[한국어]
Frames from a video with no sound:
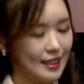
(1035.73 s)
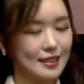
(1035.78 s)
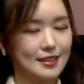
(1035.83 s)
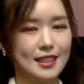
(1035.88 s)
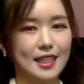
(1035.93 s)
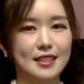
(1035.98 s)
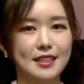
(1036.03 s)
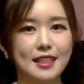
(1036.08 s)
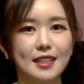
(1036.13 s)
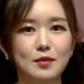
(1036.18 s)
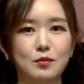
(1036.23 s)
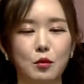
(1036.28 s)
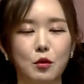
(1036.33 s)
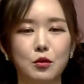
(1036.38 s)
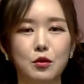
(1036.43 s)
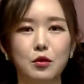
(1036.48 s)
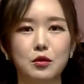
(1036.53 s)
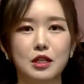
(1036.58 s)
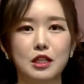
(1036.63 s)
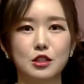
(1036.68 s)
채팅
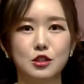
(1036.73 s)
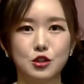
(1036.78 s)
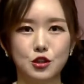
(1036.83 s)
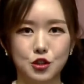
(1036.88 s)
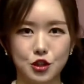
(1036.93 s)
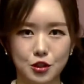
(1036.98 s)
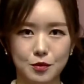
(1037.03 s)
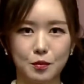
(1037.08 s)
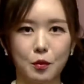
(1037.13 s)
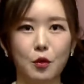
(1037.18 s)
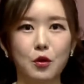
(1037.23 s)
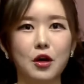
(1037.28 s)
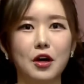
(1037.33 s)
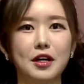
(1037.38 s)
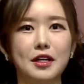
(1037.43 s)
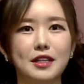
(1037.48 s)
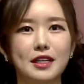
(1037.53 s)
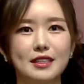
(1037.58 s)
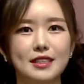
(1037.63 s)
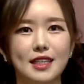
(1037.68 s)
목록이 쭉
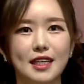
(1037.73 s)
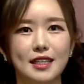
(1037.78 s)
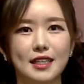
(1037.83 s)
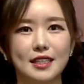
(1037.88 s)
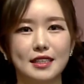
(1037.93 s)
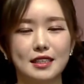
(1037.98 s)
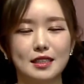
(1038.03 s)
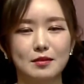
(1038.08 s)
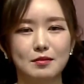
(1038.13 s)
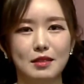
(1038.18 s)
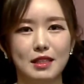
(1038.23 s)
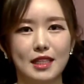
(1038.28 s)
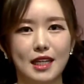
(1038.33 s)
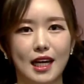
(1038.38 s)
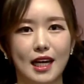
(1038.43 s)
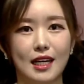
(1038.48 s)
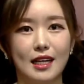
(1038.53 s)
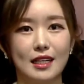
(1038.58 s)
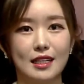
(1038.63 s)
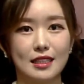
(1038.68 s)
모여있는 창이
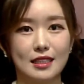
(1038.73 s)
있습니다.